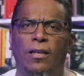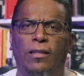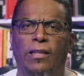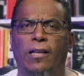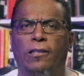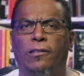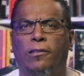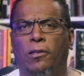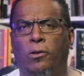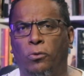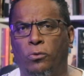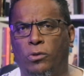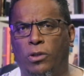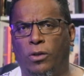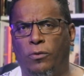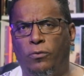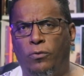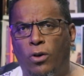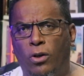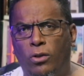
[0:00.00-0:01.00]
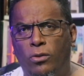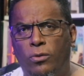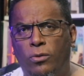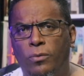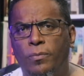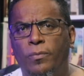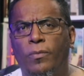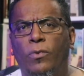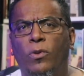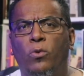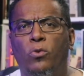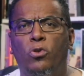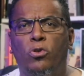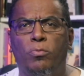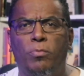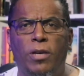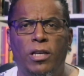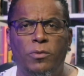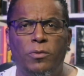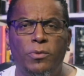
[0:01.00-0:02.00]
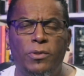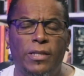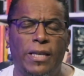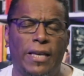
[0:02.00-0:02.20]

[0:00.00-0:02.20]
Nesta outra foto, os mesmos